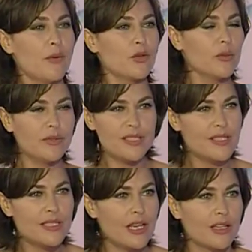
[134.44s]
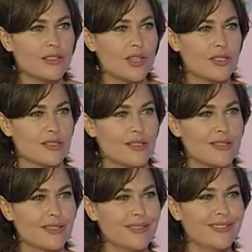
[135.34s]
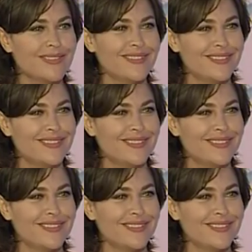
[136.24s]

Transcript: olabilirsiniz ki İzah edelim efendim durun.